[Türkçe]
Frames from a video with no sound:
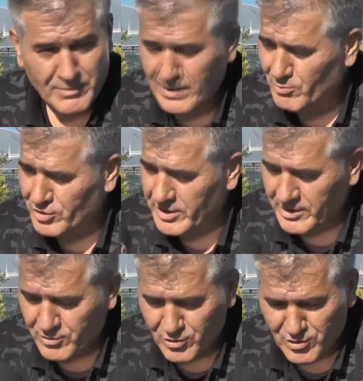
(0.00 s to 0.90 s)
Mahmut
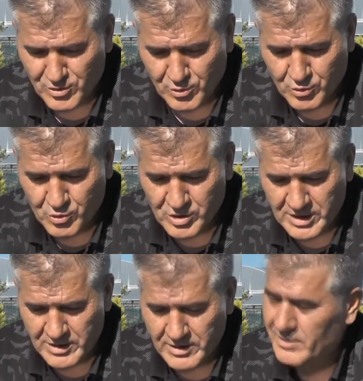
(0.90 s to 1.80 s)
Karakoyun
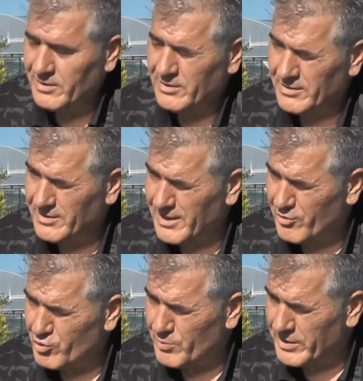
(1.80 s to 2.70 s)
37 yıl
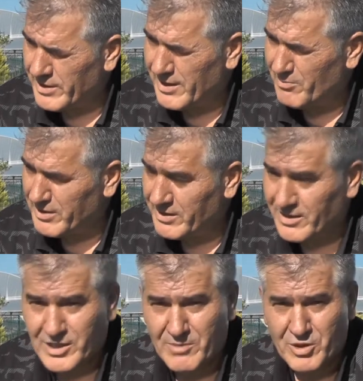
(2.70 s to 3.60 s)
Avrupa'da, Almanya'da
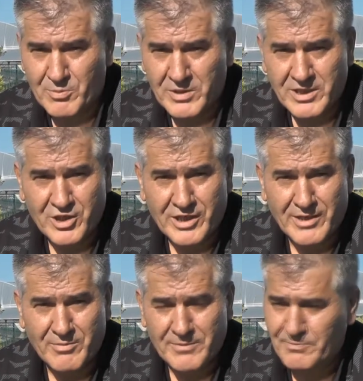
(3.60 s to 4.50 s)
yaşamış bir iş
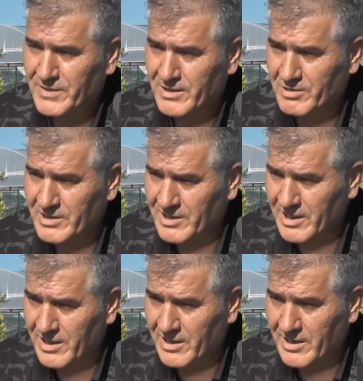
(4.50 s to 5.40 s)
adamı.
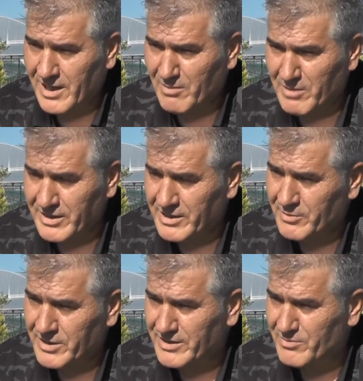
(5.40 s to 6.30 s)
Almanya'da
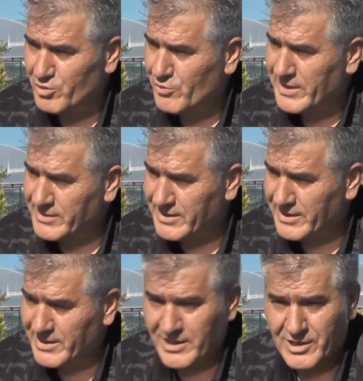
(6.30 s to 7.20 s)
bitirdim
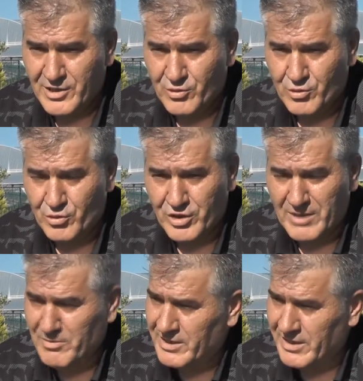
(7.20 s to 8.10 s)
üniversiteyi.
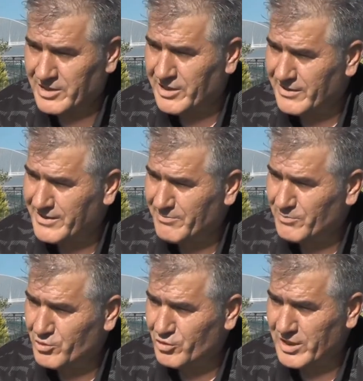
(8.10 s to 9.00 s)
Türkiye'mi tercih ettim.
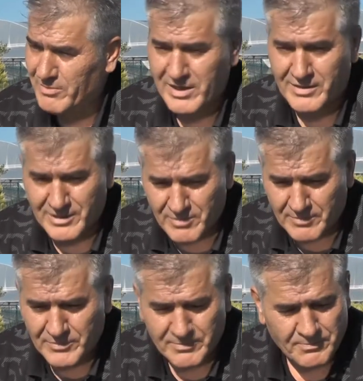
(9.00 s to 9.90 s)
Türkiye'me yatırım
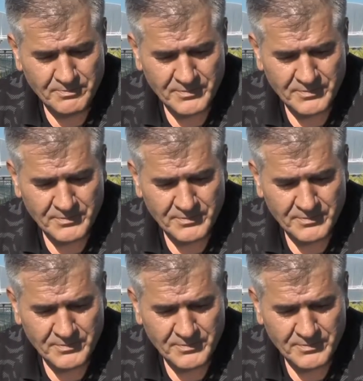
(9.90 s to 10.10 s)
yaptım.